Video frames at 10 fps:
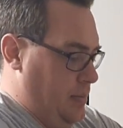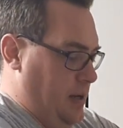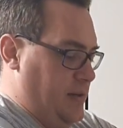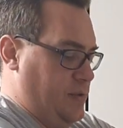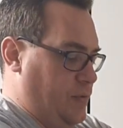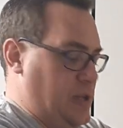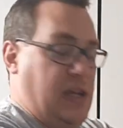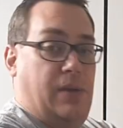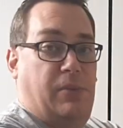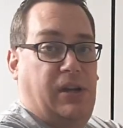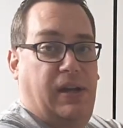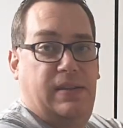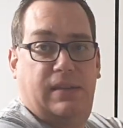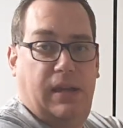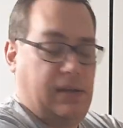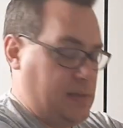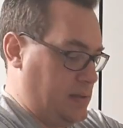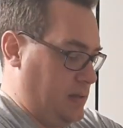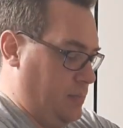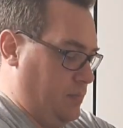Ich meine, das dürfte jedem bekannt sein,
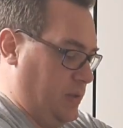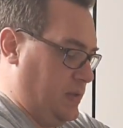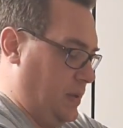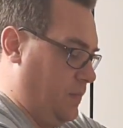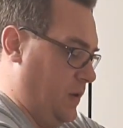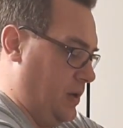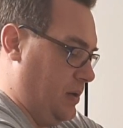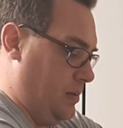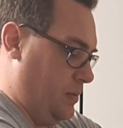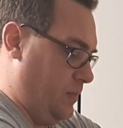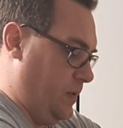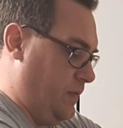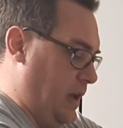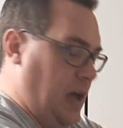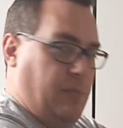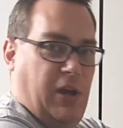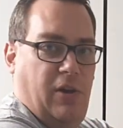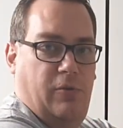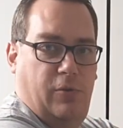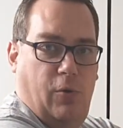dass ähm, im Prinzip, wenn mit
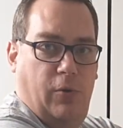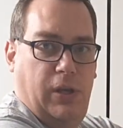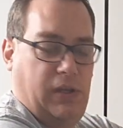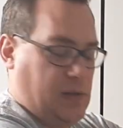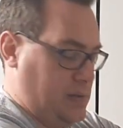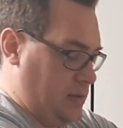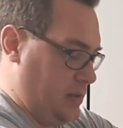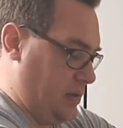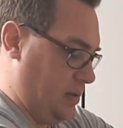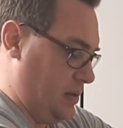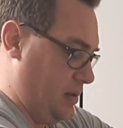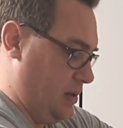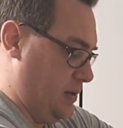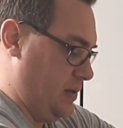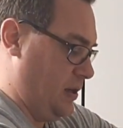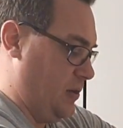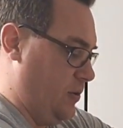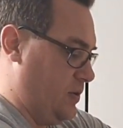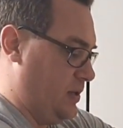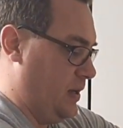Wärme und Honig das, das äh, sich
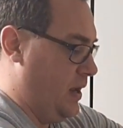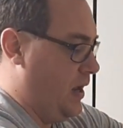löst.